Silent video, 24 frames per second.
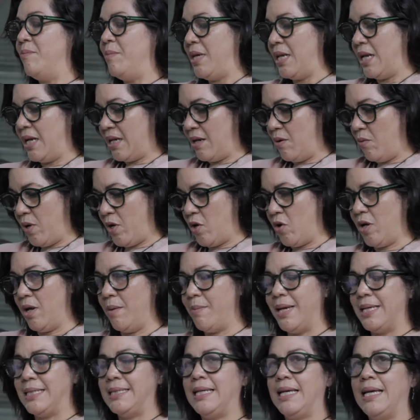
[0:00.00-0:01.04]
Mira, qué bueno que
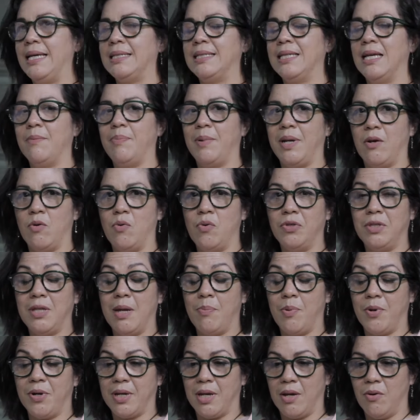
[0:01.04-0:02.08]
me haces esa pregunta
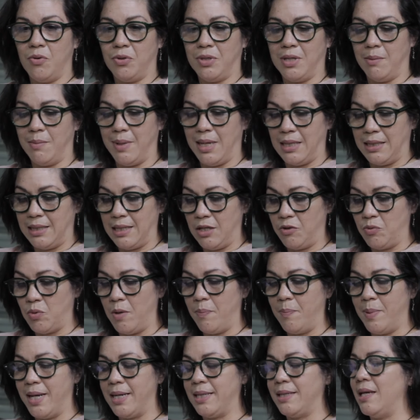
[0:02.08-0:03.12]
porque justamente esto es
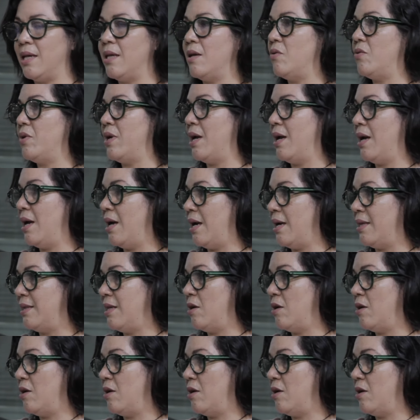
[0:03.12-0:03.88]
parte de una,